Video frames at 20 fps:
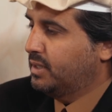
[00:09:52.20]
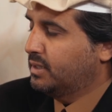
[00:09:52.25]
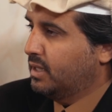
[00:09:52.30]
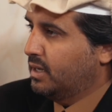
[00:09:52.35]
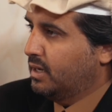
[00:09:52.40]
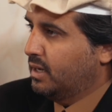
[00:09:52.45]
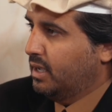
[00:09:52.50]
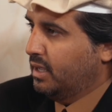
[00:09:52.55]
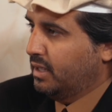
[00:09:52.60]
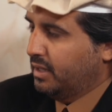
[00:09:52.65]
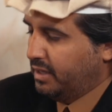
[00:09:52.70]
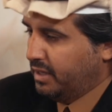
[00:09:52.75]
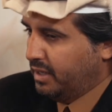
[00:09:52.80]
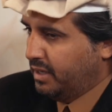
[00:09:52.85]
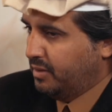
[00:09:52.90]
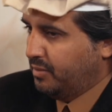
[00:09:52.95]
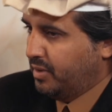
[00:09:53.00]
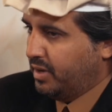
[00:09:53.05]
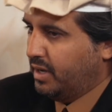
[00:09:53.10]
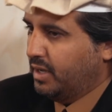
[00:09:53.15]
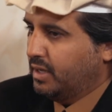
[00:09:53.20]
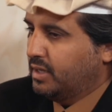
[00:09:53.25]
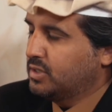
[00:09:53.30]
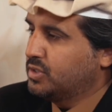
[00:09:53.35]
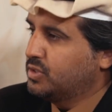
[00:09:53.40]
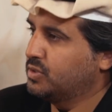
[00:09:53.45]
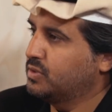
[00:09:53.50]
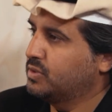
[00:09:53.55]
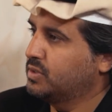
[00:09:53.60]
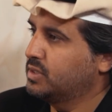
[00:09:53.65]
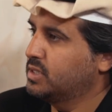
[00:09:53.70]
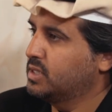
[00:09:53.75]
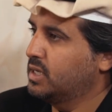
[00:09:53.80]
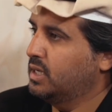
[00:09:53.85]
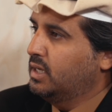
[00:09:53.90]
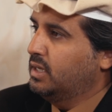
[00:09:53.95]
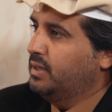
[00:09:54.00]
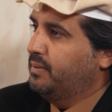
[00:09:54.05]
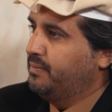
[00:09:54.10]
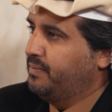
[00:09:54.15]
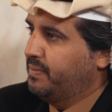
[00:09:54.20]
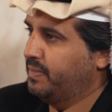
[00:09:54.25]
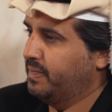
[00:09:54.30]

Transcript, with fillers: قطر الخيرية هنا ما راح يقصرون إن شاء الله